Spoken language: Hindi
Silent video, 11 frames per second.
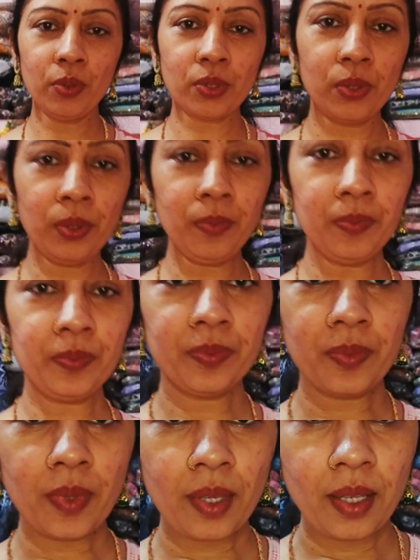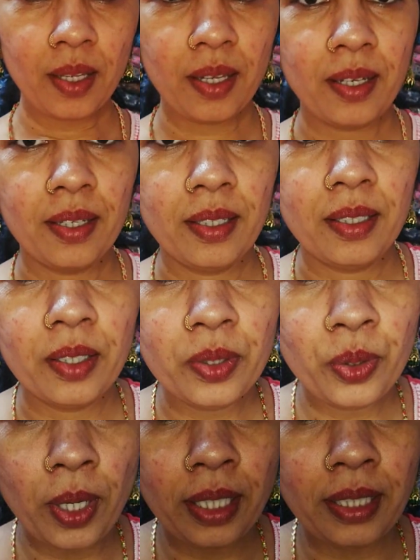उसको
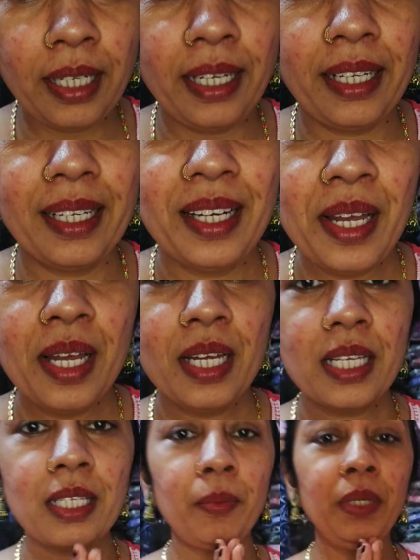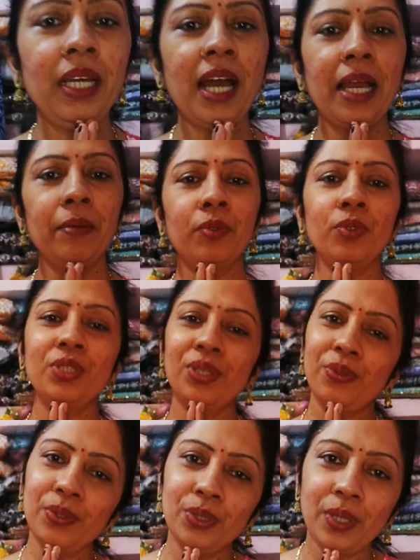ज्वाइन करेंगे सभी लाइव को
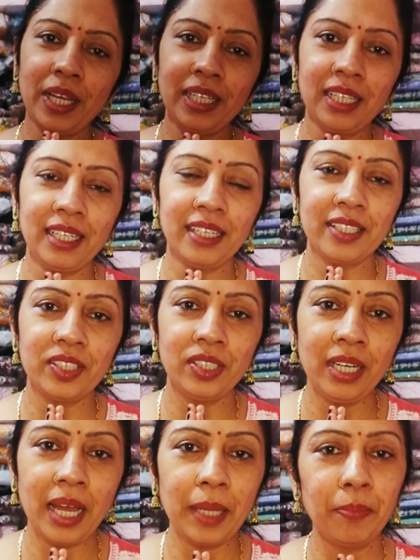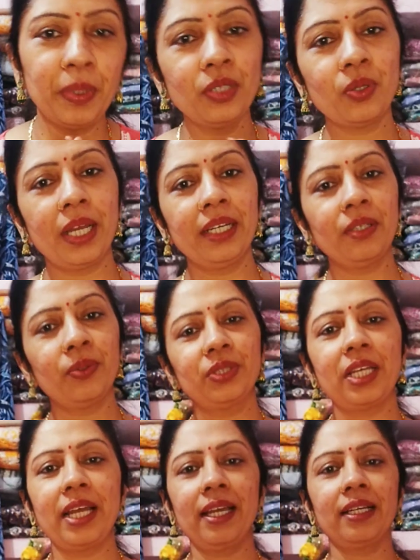ज़रूर ज्वाइन करेंगे जी लाइव पर ज्वाइन हो जाया